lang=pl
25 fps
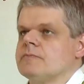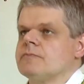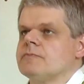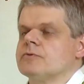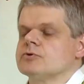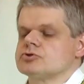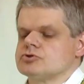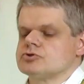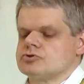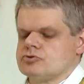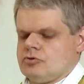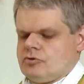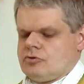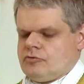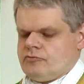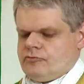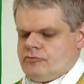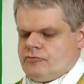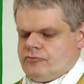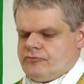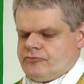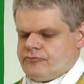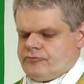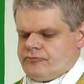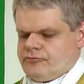
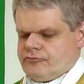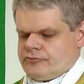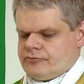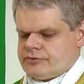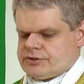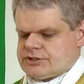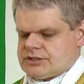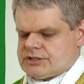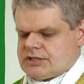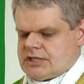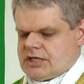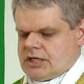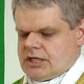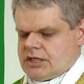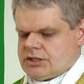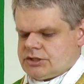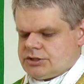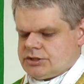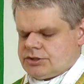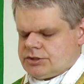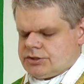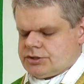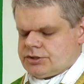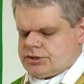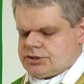apostołów
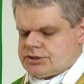skaże,